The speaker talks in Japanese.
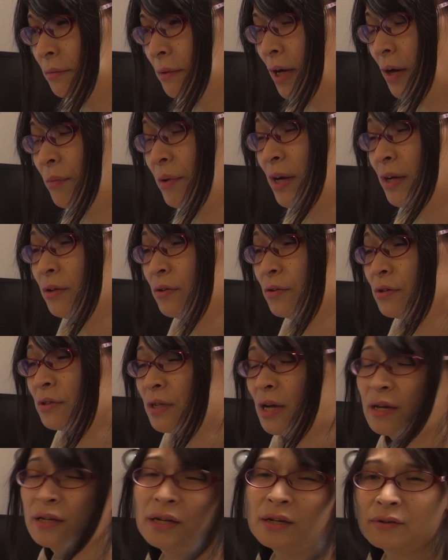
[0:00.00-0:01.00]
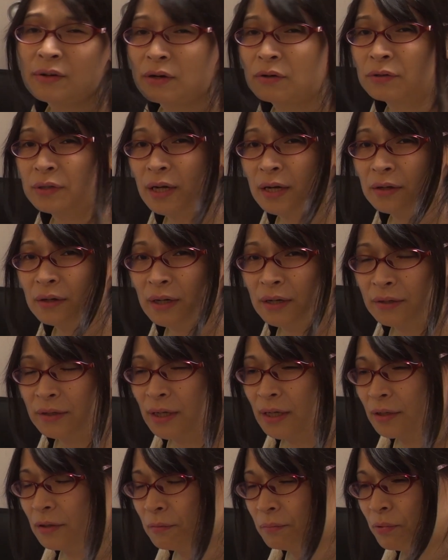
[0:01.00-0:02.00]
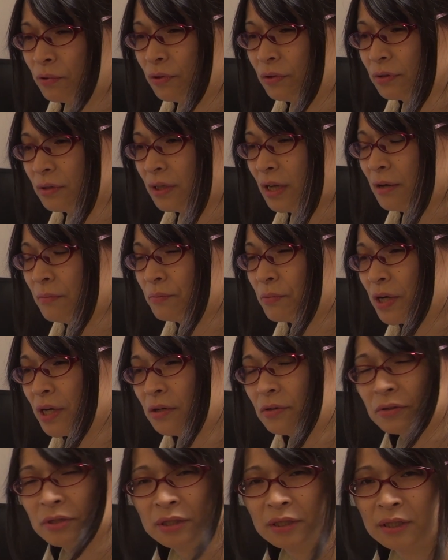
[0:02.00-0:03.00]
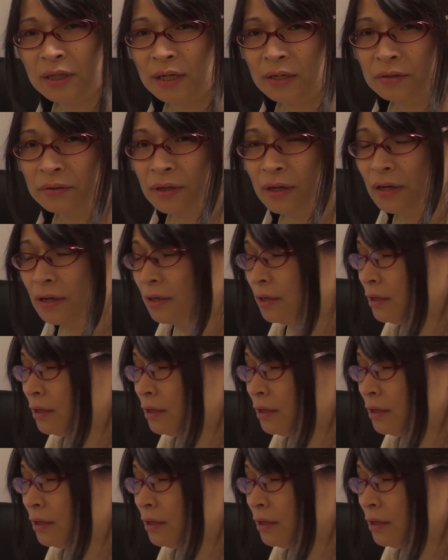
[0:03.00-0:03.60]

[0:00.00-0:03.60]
カメラ乗る三脚は5台ぐらいあるんだけど、ポールタイプは1個しかないので、